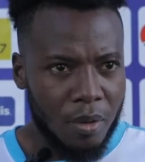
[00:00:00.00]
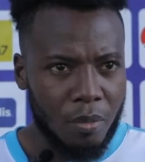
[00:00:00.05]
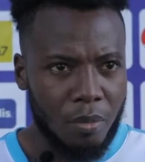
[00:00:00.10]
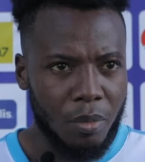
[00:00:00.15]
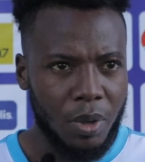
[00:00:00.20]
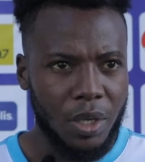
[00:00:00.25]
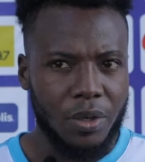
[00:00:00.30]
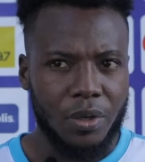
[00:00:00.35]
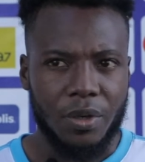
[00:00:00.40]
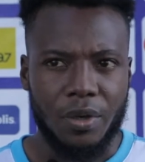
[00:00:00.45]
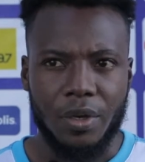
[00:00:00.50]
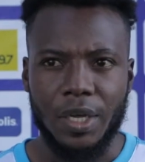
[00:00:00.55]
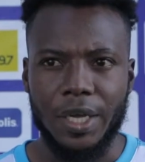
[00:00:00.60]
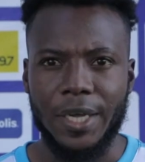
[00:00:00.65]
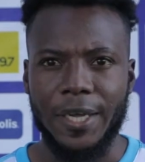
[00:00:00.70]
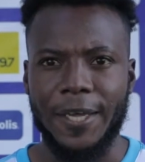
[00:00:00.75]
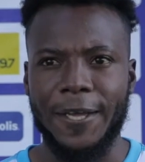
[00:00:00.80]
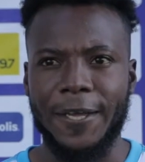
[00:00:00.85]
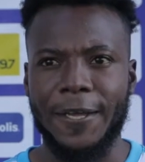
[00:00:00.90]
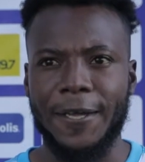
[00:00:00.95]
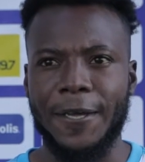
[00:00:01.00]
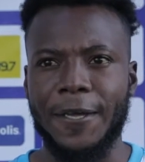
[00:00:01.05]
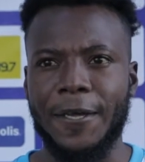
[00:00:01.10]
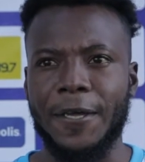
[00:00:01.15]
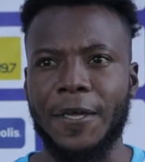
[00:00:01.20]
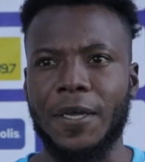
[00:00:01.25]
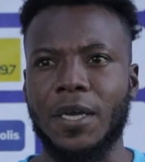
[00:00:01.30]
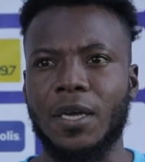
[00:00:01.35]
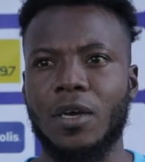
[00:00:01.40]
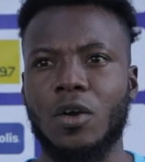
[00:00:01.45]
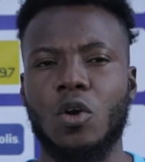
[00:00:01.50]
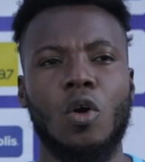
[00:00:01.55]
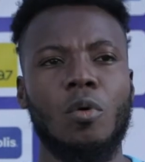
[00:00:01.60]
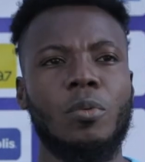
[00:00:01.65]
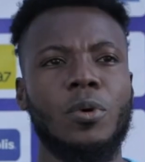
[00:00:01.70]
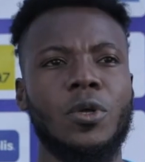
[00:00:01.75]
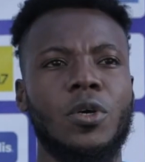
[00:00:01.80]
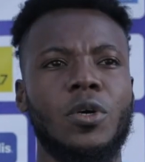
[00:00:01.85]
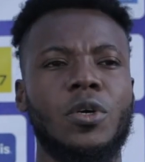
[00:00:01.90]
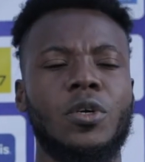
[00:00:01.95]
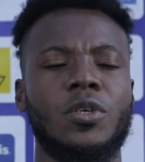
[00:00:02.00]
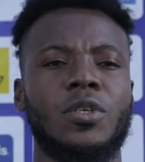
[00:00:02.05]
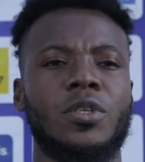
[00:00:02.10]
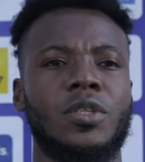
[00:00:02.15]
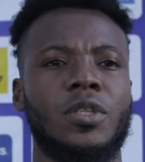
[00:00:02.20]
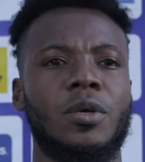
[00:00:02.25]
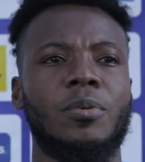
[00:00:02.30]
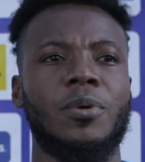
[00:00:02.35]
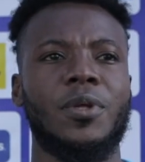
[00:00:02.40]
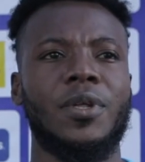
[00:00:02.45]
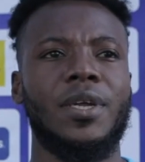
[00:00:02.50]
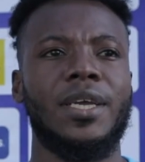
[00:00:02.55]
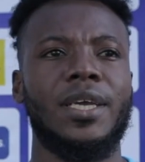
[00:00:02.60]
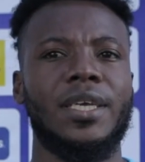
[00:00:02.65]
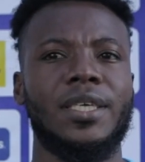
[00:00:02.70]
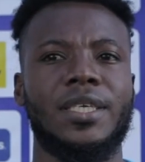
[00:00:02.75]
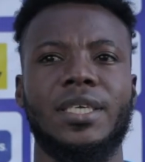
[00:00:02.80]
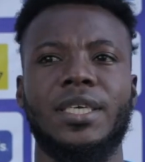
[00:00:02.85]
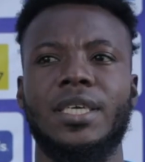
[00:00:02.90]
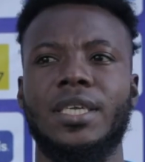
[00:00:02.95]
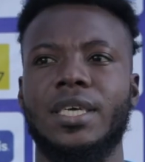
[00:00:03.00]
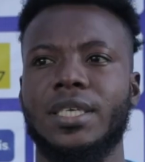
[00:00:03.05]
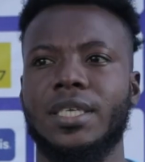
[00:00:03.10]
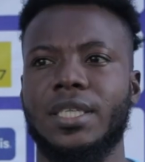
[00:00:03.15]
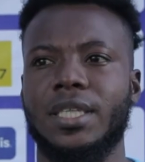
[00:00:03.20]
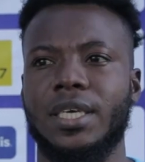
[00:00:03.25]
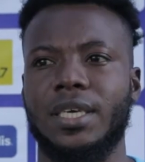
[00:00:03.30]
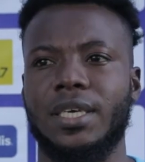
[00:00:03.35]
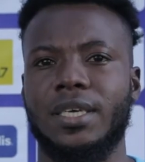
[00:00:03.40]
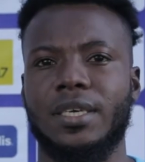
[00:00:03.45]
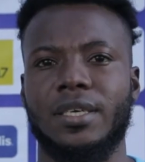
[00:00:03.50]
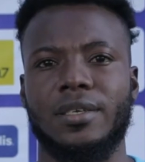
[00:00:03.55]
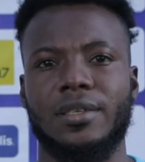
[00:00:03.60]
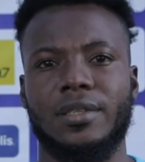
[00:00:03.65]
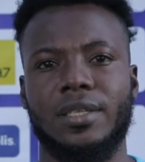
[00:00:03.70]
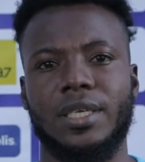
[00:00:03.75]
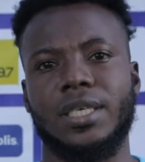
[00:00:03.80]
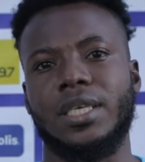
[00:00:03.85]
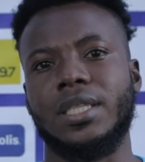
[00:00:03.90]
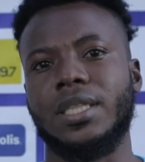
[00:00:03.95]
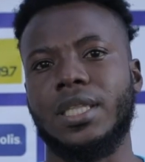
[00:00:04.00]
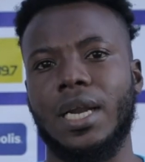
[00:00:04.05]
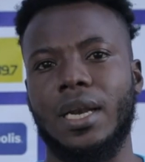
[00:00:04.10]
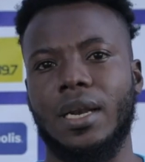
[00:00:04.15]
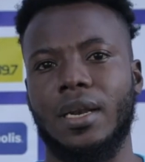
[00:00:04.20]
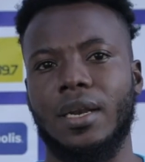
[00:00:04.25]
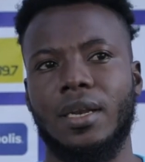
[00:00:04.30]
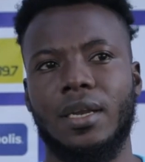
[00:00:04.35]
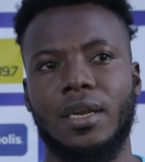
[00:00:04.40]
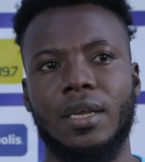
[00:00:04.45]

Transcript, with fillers: Bueno, eh, cómodo te podría decir este, de central.